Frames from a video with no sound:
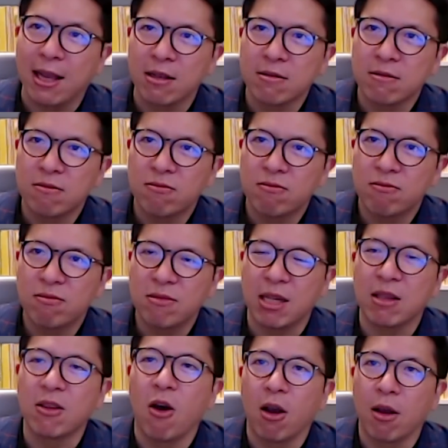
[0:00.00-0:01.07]
กๆติด
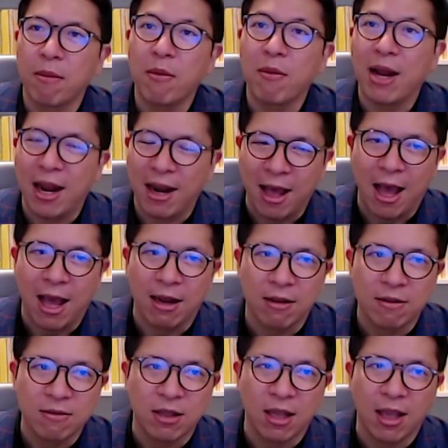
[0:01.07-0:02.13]
ต่อกันเป็นเวลานาน
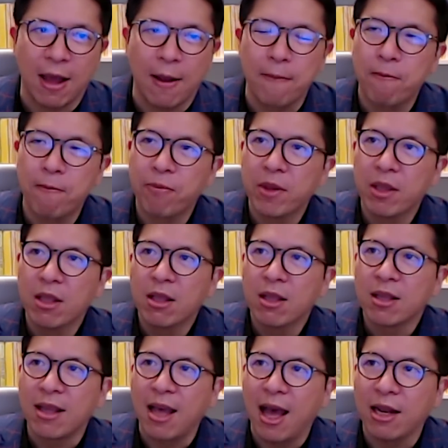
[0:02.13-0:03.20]
นะครับ
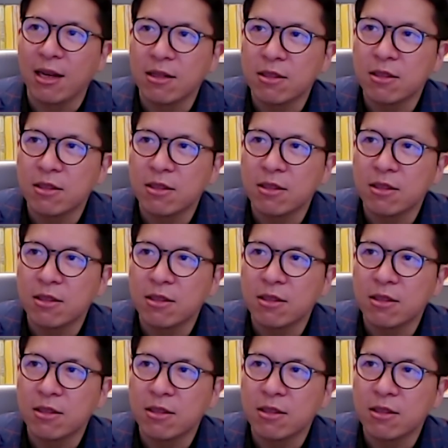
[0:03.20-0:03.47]
การ